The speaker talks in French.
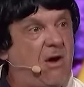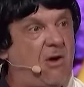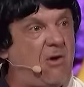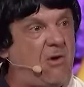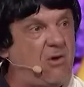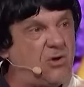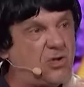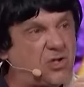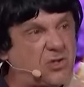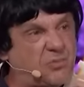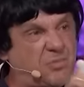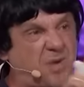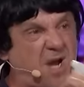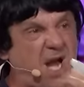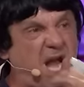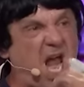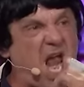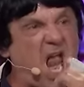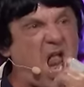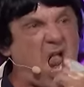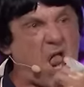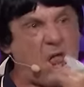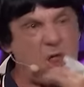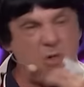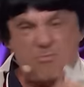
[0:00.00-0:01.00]
Un esprit,
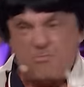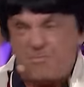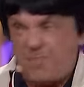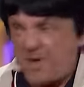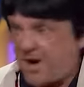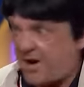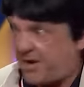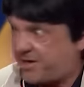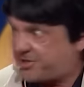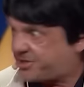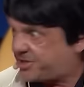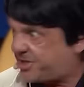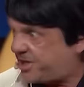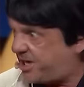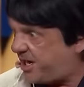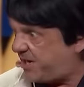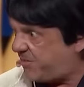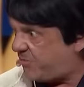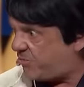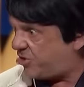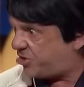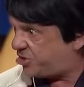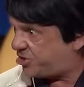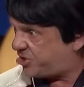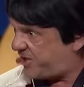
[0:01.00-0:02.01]
une pensée.
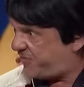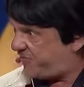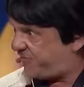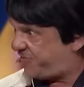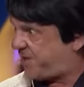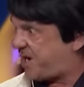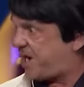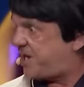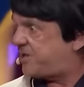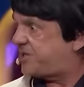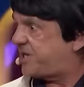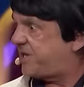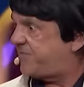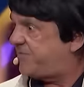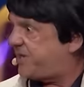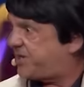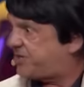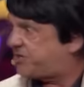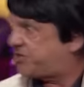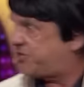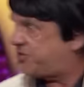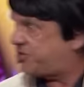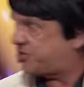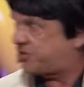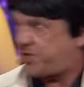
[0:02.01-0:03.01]
Moi, je suis efficace
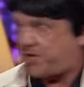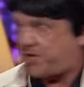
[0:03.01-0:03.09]
avec ça. Je